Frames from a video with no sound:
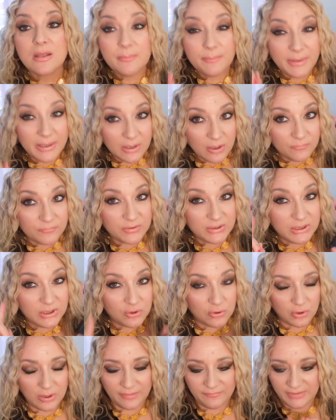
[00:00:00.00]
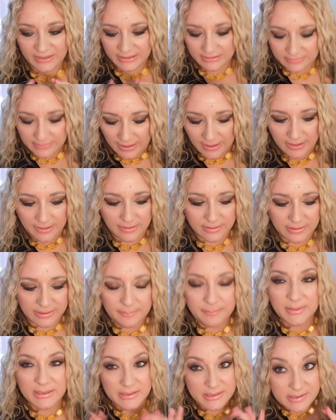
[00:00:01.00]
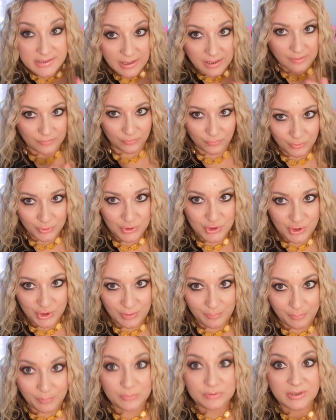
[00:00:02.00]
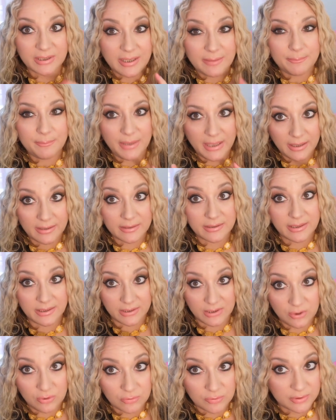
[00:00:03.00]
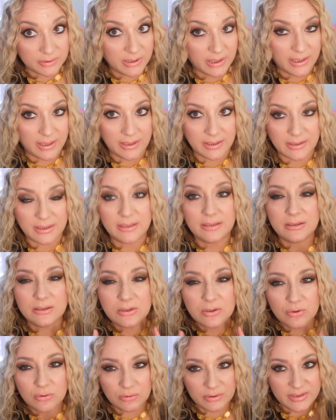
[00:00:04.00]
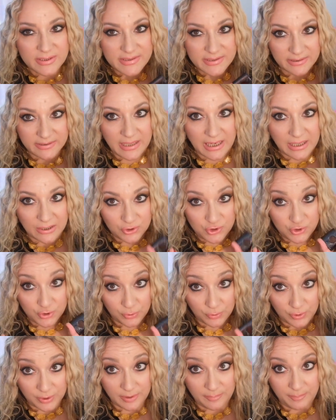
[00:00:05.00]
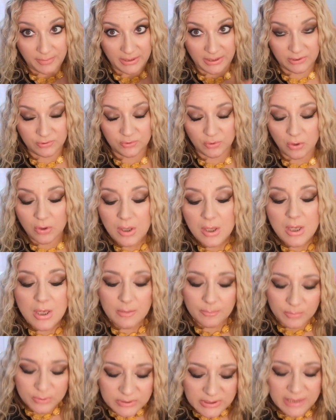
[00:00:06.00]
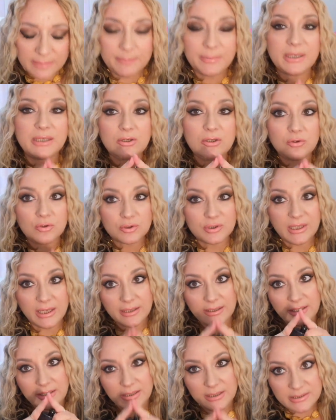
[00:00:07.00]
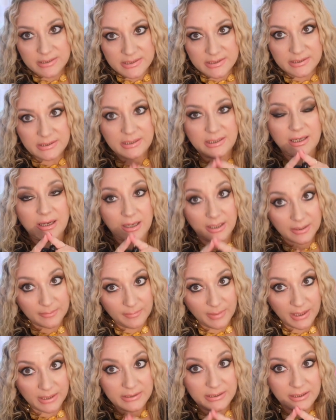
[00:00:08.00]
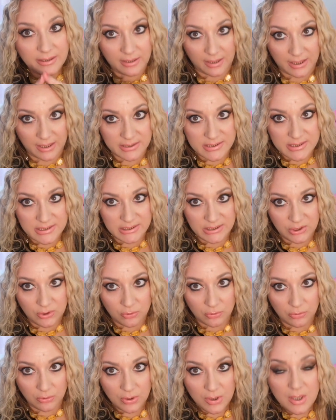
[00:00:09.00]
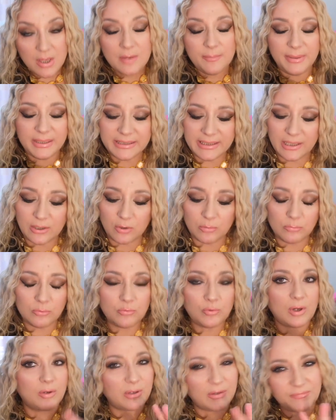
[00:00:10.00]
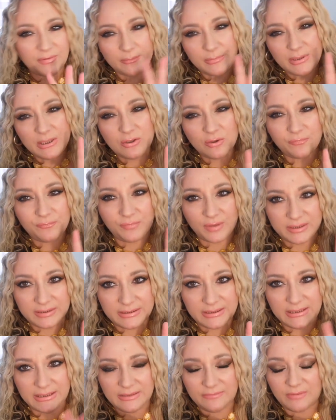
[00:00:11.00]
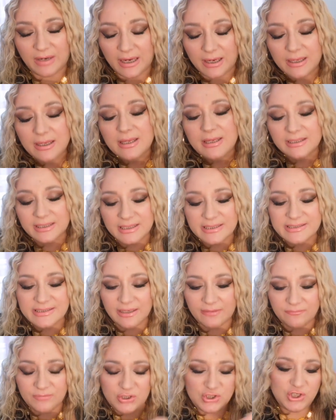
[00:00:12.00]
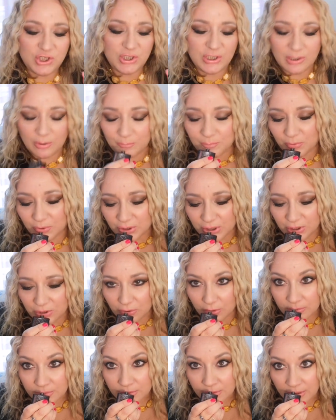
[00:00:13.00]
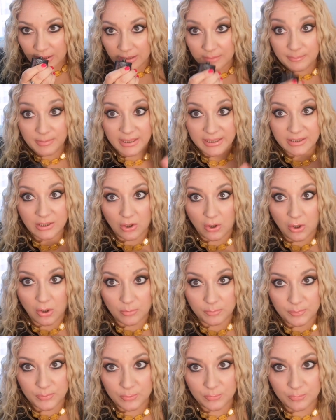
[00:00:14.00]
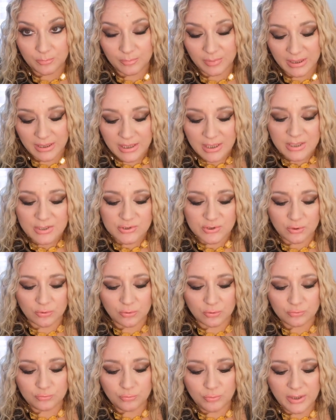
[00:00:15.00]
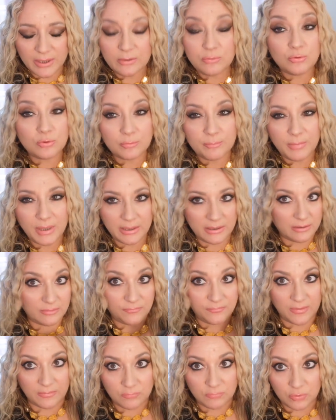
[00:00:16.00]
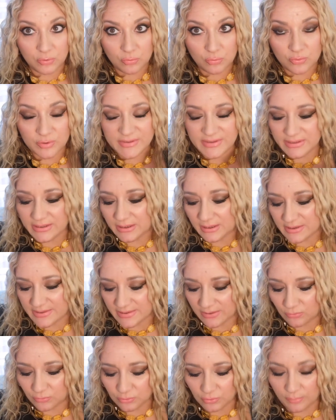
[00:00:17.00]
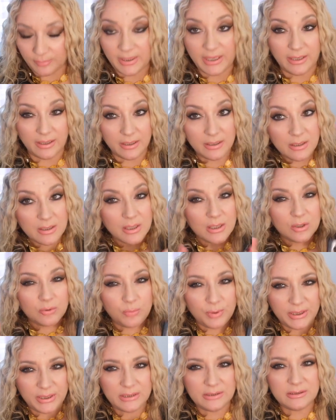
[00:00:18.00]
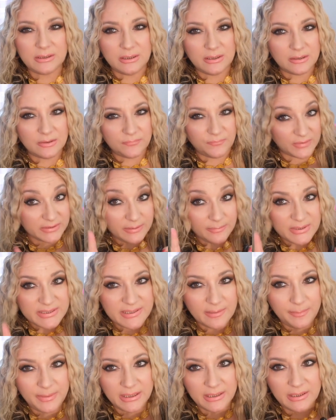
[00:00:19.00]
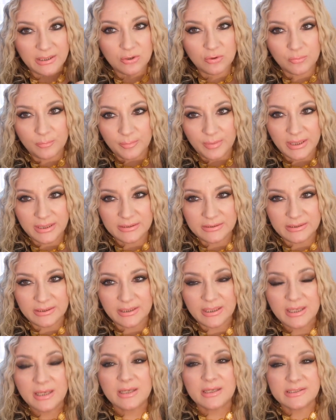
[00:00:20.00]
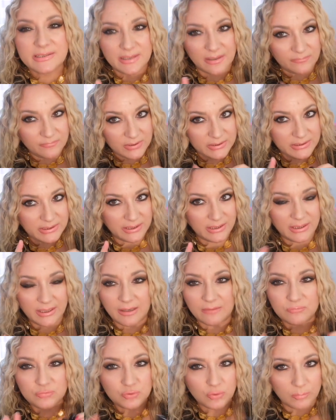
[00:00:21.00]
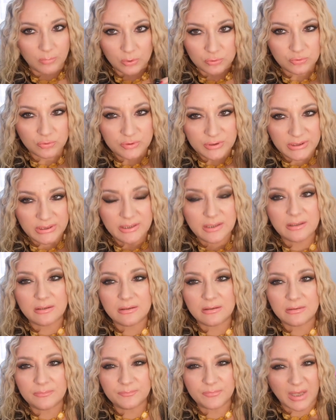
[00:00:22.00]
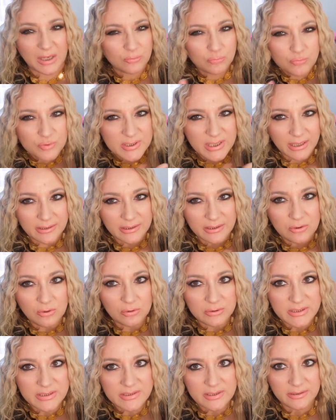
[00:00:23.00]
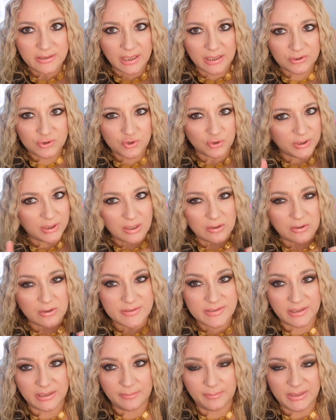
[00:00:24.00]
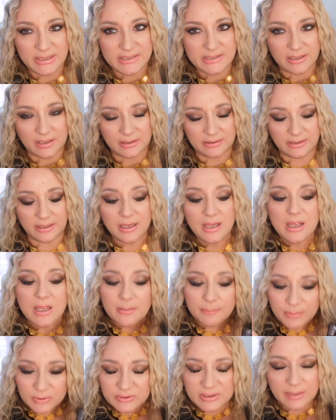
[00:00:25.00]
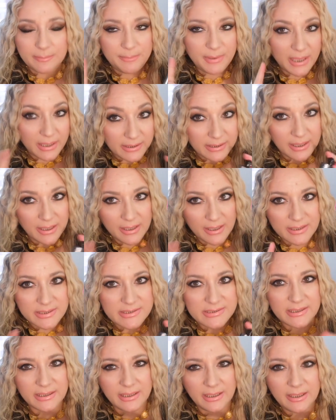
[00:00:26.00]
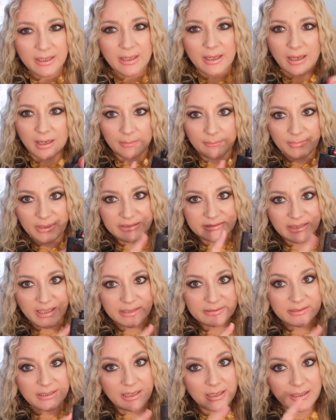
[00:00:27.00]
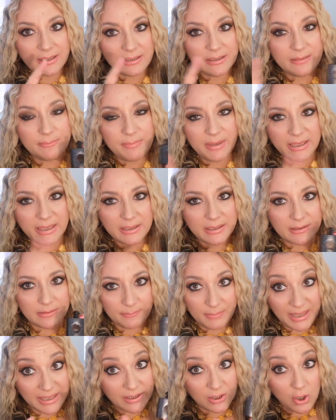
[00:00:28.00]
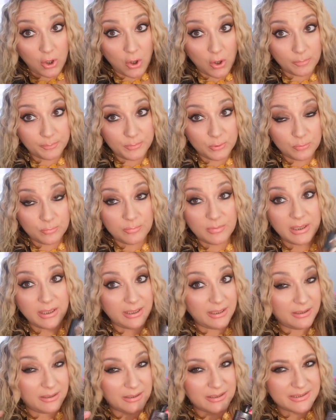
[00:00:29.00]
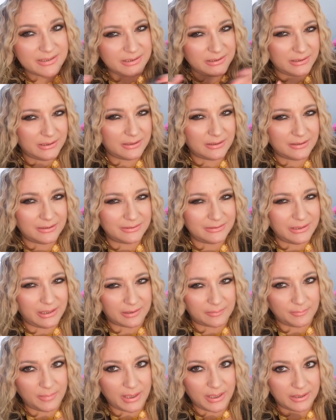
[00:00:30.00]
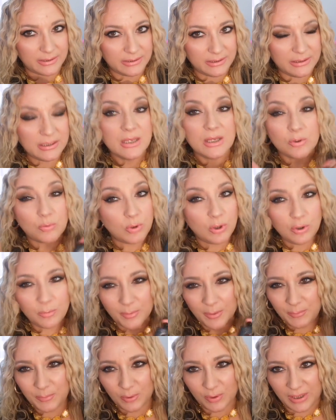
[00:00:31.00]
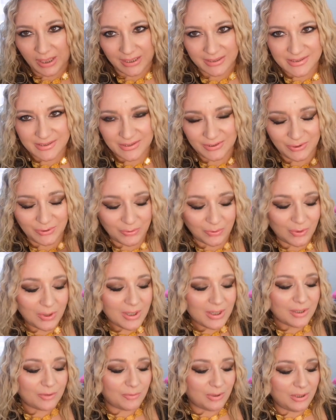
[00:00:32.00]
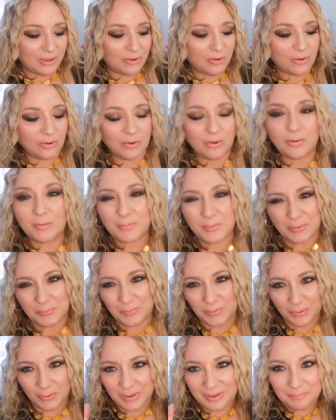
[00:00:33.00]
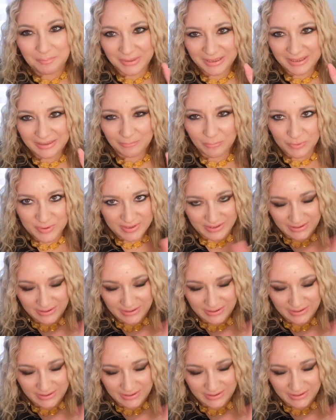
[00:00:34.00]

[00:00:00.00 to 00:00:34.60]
Però vi dico la verità, ripensandoci, potrebbe anche ricordare il Gold Seduction, ripeto, potrebbe ricordare il Sì Armani classico, perché comunque è una famiglia olfattiva che si avvicina un pochino al Black Opium, sono due gourmand favolosi eh, secondo me quindi eh, fatemi sapere nei commenti se avete avuto modo di ehm, annusare il Gold Seduction che cosa ne pensate potrebbe anche essere a metà tra il Black, Opium e il sì, eh, di Armani quello proprio classico quello proprio il primo